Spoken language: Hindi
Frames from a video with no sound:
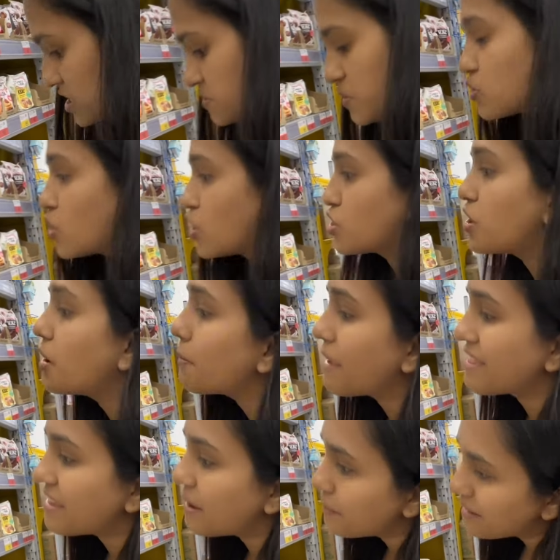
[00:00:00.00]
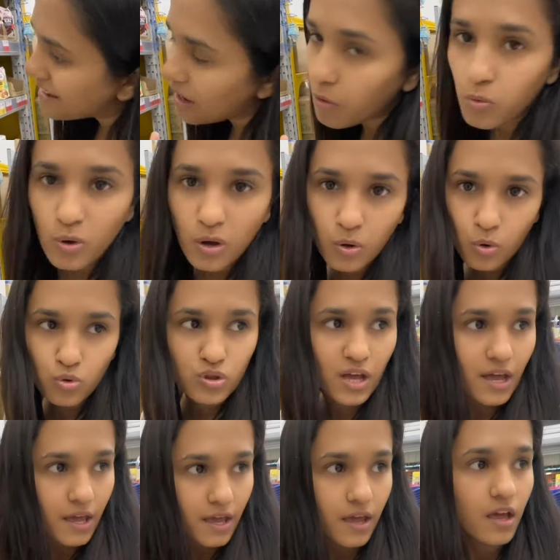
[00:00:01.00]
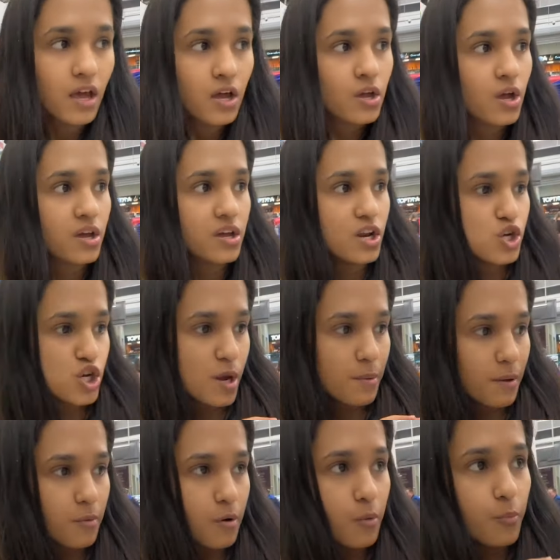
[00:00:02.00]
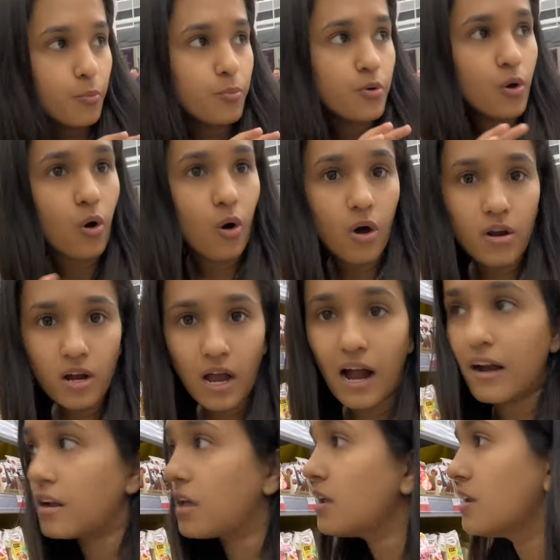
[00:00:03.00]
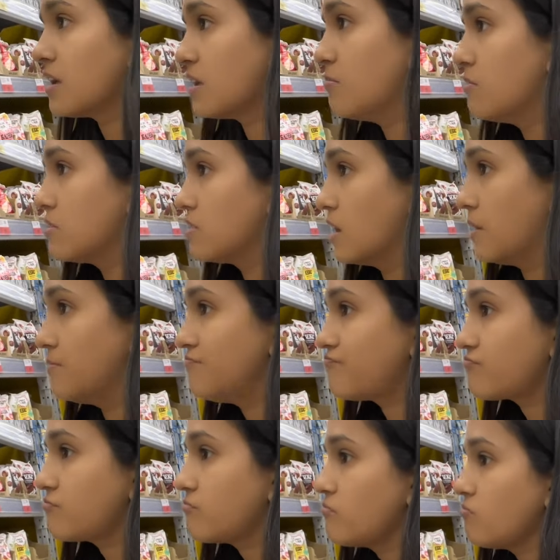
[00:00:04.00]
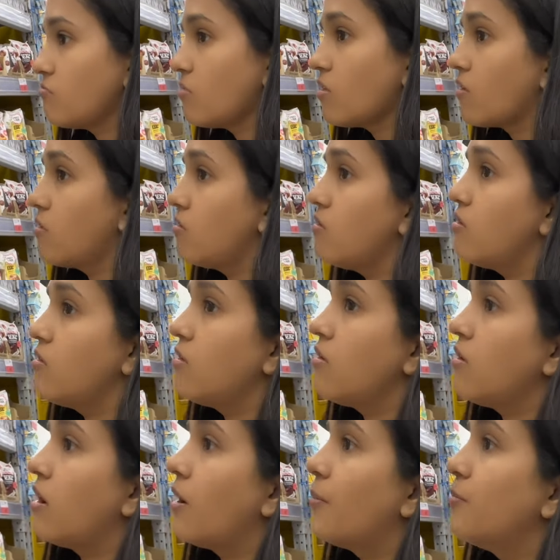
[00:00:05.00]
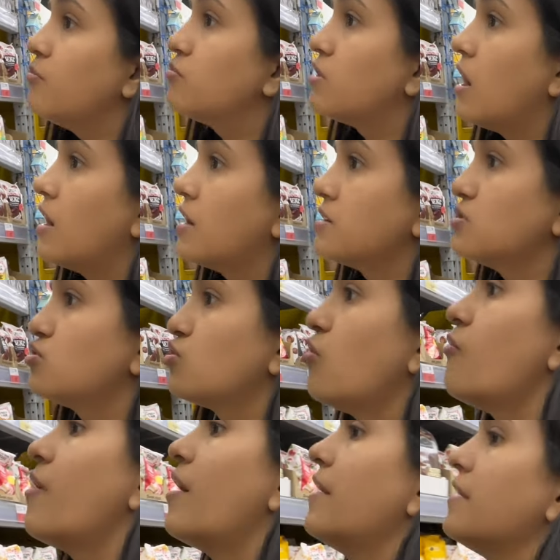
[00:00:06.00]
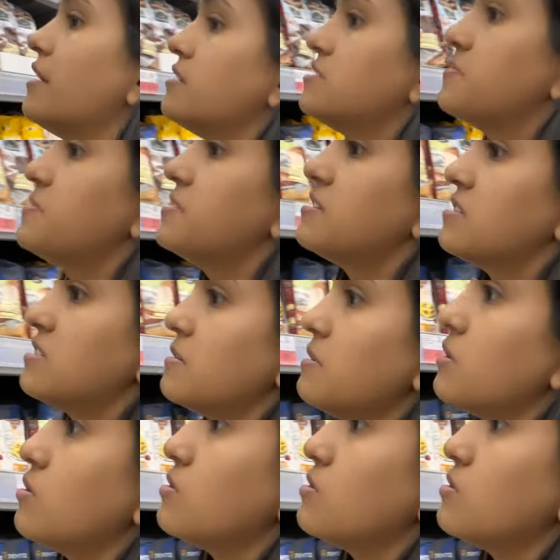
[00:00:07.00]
इसमें थोड़ा थोड़ा मैदा मिला हुआ होता है क्योंकि रशिया में आपको प्योर आटा नहीं मिलता अब मुखा रिसो वाया आपको अच्छा सस्ता वाला